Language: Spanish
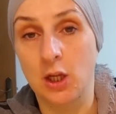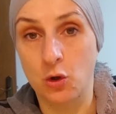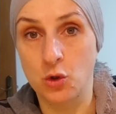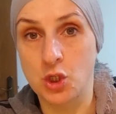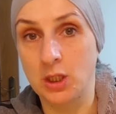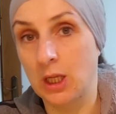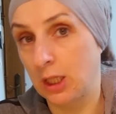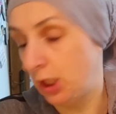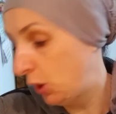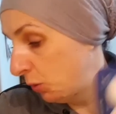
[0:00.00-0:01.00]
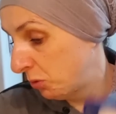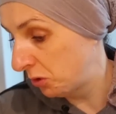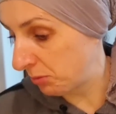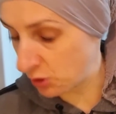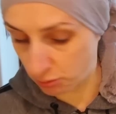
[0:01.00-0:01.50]
3,80 al kilo.
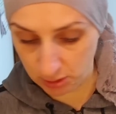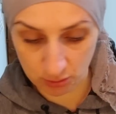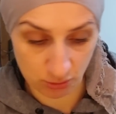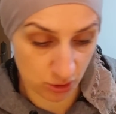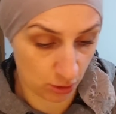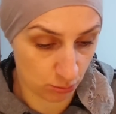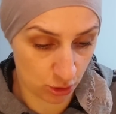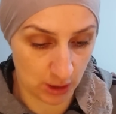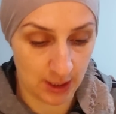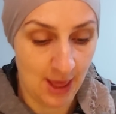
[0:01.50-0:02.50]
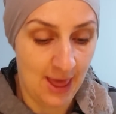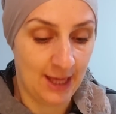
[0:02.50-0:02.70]
Bueno, más o menos, no sé cómo están.